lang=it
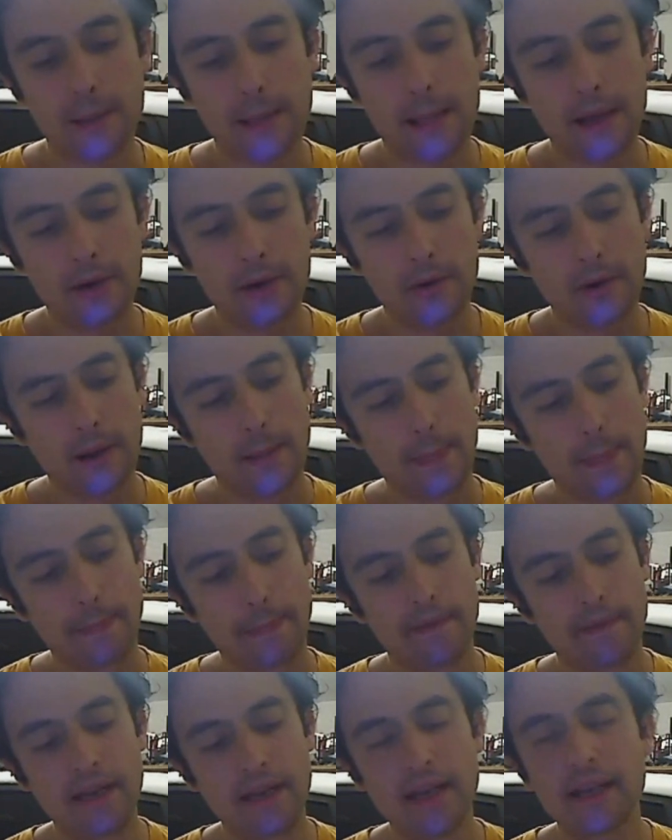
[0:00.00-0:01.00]
allora
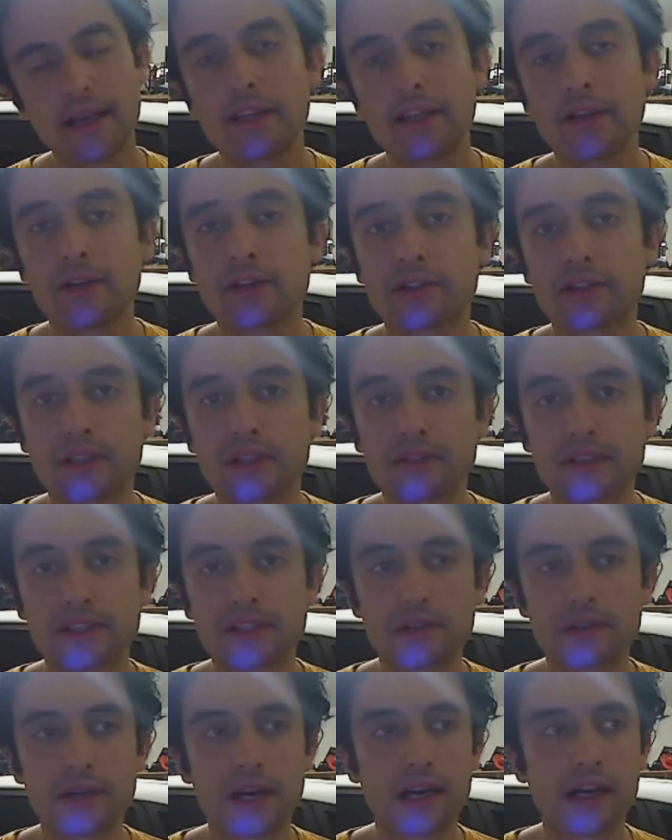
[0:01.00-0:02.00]
l'aghi
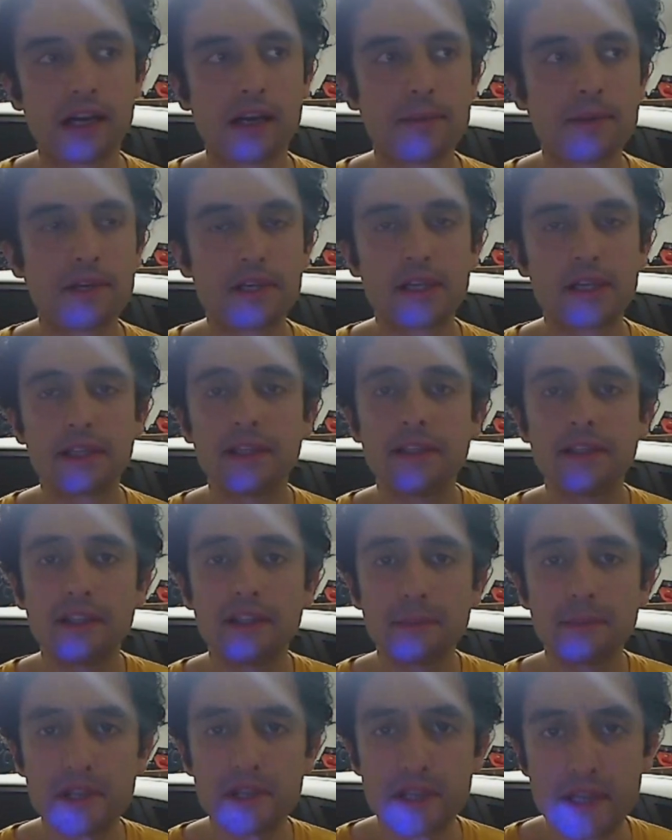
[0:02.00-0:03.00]
dell'osservazione è la capacità di
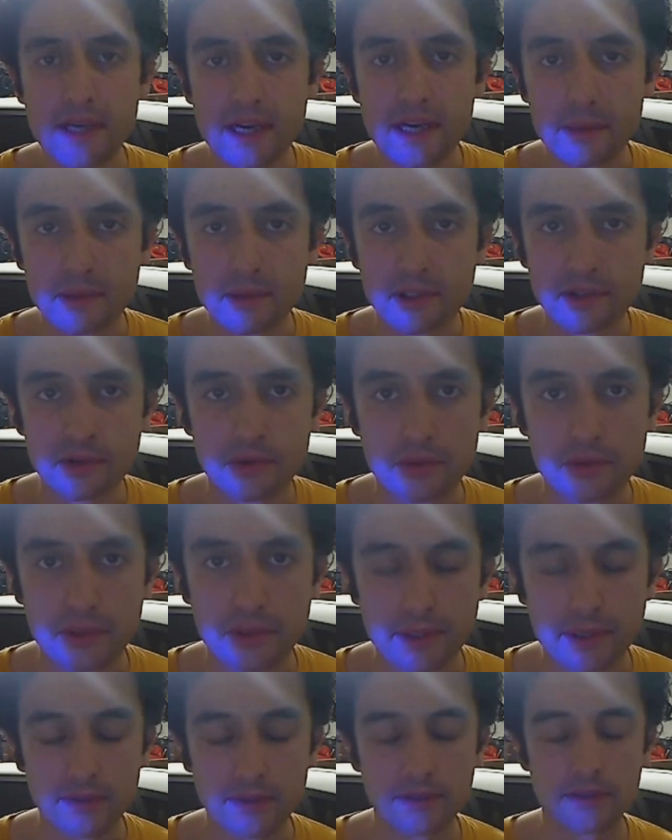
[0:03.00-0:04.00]
intimidire le persone.